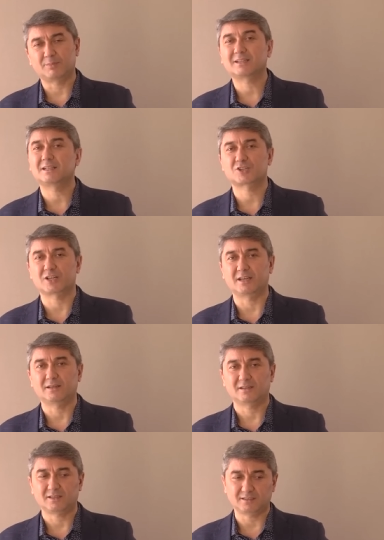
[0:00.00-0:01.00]

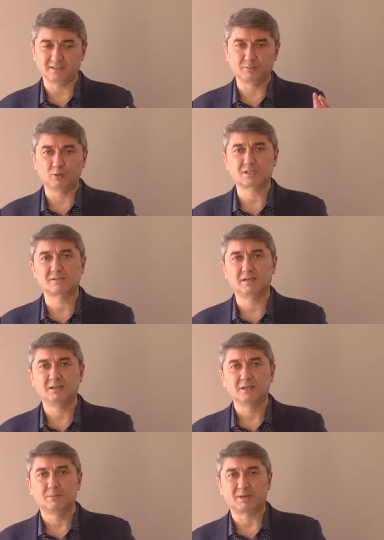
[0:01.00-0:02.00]
продолжай единоборство,